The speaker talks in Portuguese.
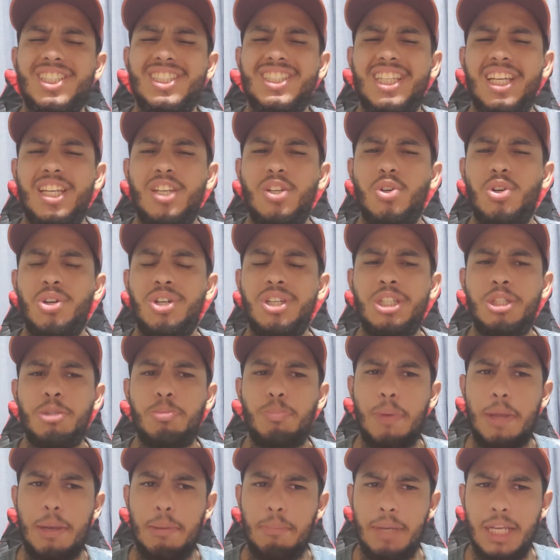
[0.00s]
anterior
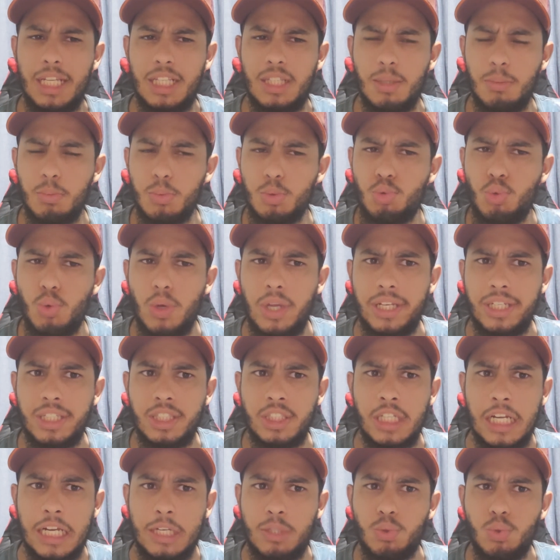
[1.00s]
experimentamos um
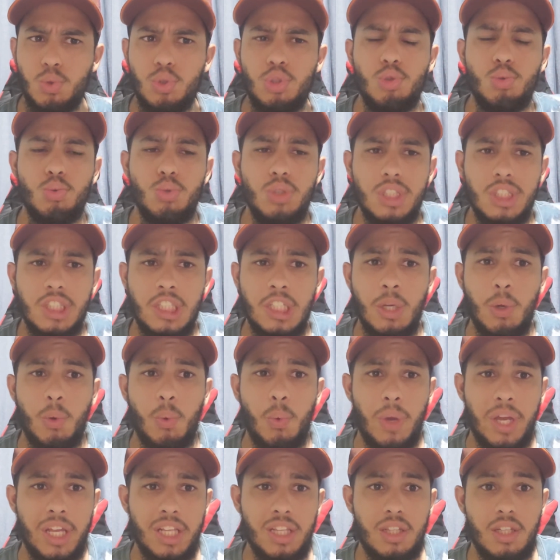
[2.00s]
energético de
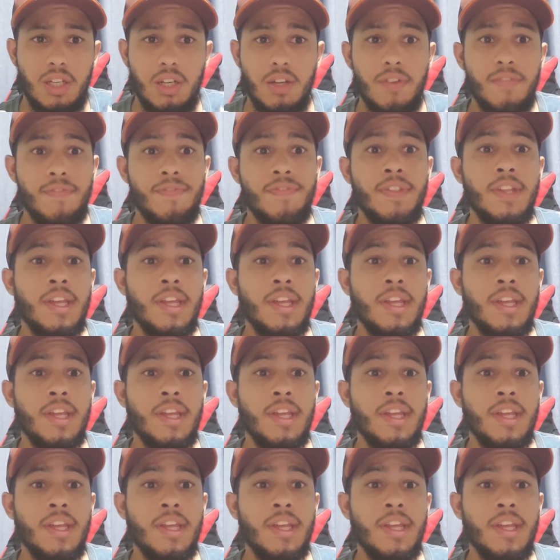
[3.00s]
1,50